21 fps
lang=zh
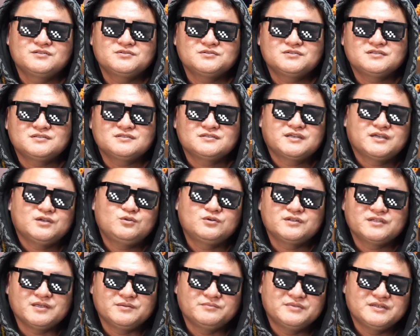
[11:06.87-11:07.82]
就是给
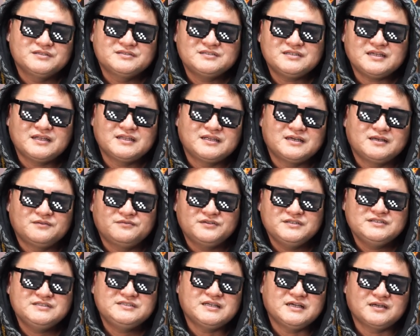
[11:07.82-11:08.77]
我点评赞啊、
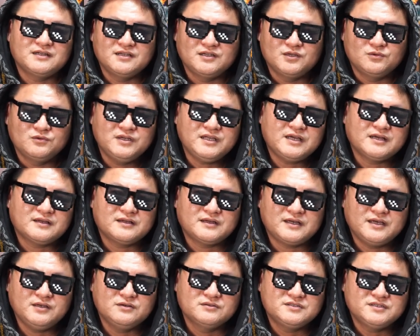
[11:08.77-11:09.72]
分享啊、流量啊，
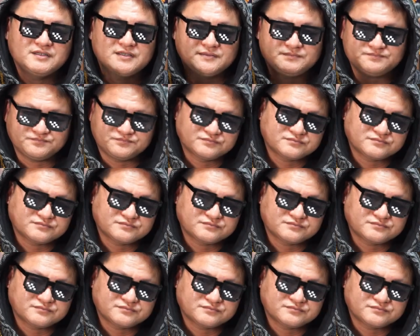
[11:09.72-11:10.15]
还有这个